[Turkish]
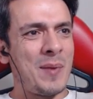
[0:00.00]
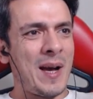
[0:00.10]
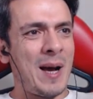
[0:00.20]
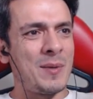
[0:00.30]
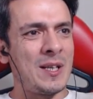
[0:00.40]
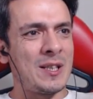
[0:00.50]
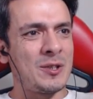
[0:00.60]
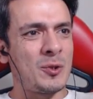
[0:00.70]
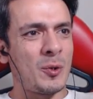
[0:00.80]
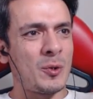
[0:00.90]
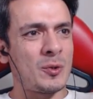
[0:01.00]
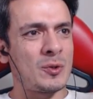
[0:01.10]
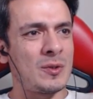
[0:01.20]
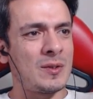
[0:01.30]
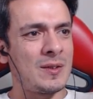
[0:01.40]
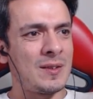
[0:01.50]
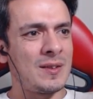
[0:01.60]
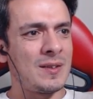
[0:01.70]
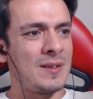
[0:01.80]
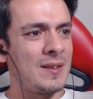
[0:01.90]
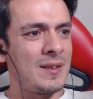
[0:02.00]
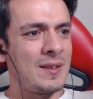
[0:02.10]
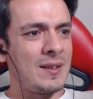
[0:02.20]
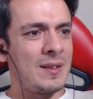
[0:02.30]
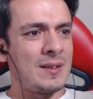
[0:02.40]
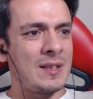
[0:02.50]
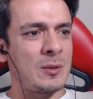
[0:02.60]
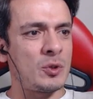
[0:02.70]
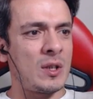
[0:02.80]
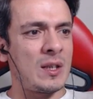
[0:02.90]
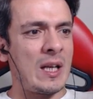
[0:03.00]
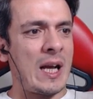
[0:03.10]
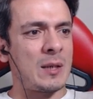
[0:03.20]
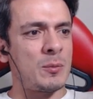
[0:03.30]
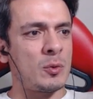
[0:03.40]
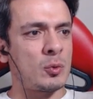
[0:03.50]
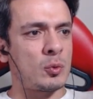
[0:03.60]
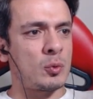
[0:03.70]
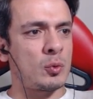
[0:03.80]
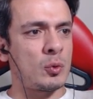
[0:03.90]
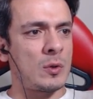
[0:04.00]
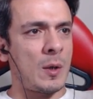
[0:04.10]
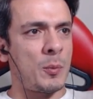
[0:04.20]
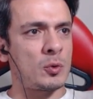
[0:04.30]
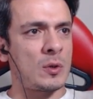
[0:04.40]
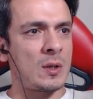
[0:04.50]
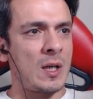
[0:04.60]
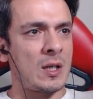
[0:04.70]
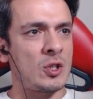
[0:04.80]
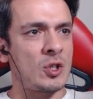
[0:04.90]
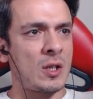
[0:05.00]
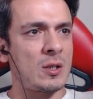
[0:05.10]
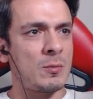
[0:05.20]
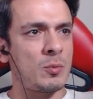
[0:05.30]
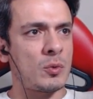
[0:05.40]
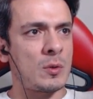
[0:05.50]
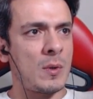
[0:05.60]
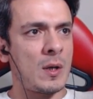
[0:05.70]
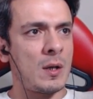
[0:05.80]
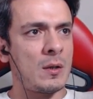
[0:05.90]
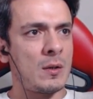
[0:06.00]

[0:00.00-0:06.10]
Bayağı bir ilginç oluyor. Neyse bunun yanına illaki bir su deposu da gerekecek muhtemelen.